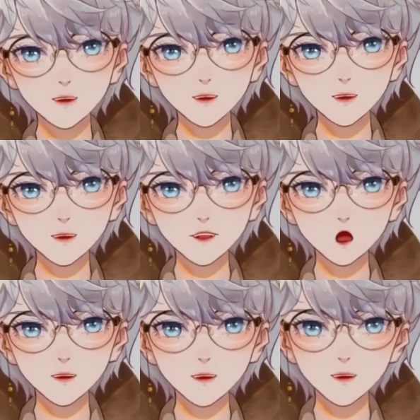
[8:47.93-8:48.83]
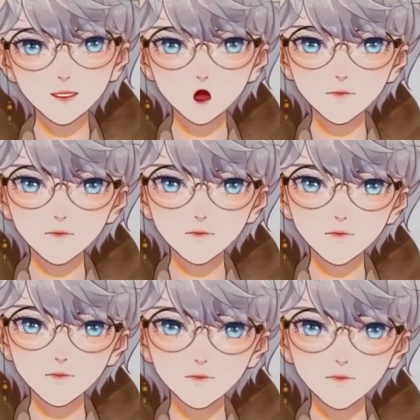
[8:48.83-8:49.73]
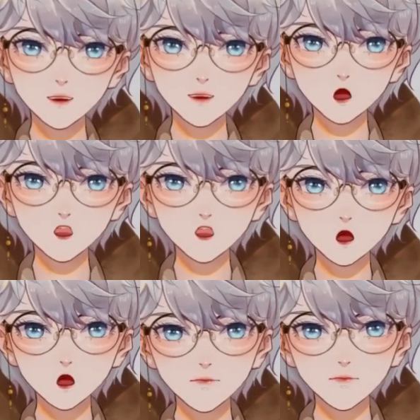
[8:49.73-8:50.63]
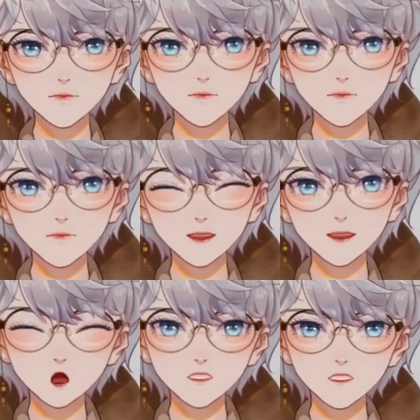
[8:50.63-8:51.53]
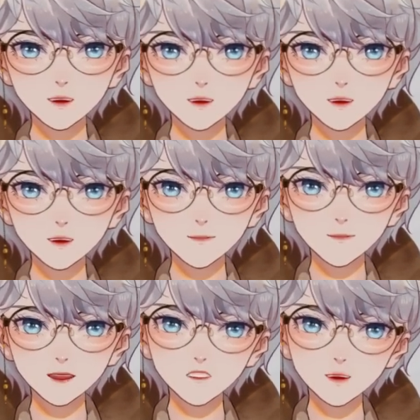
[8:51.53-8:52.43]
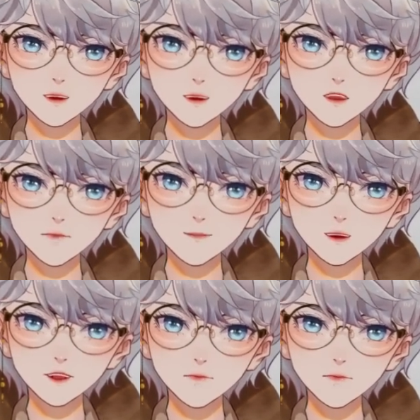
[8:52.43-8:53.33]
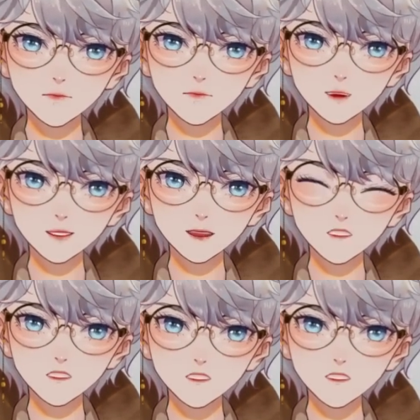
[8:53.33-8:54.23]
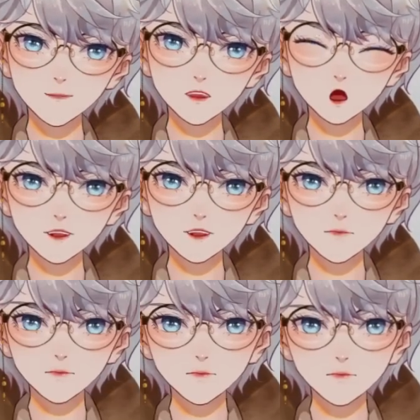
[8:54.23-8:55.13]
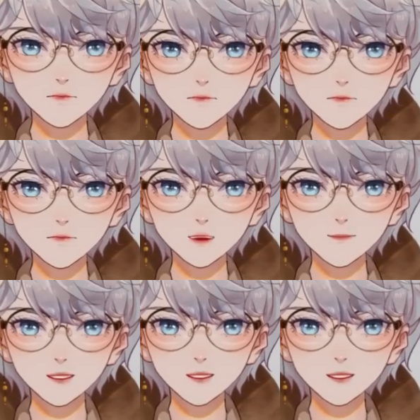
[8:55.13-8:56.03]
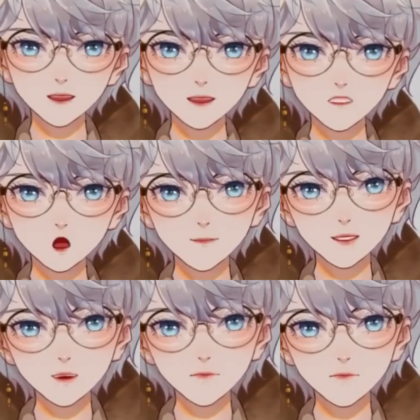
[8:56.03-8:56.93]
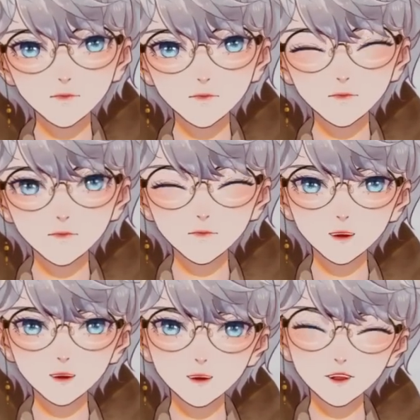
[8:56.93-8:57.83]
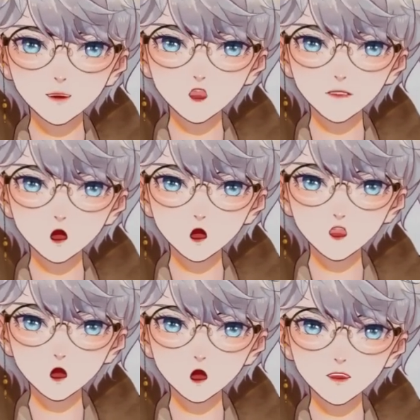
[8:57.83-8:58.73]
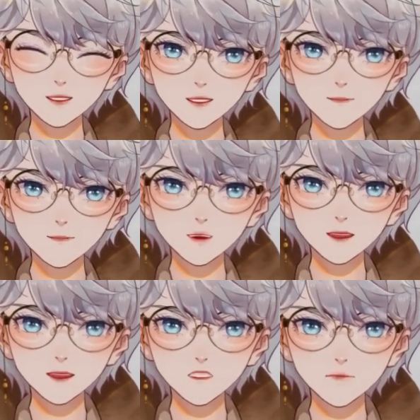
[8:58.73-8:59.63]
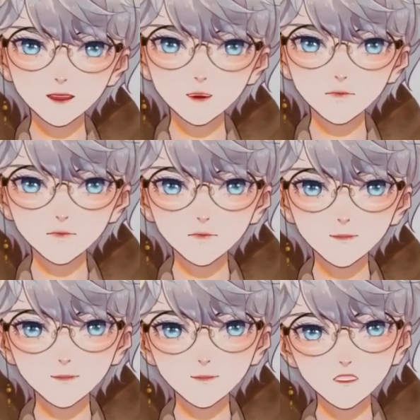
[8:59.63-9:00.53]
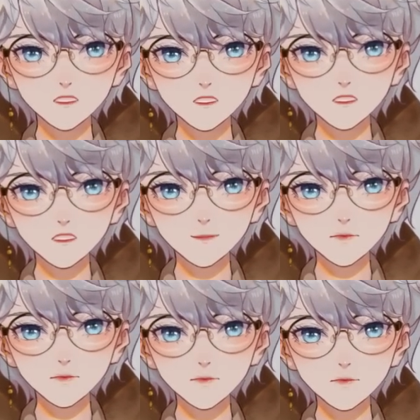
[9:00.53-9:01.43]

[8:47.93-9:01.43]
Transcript: 의료 기록에 따르면 플래처 부부는 2010년에 한 의사에게 연락하여 딸이 성질을 부리며 소파를 떠나기 싫어하는데 어떻게 해야 하냐고 도움을 요청한 적이 있었습니다. 그 당시 의사는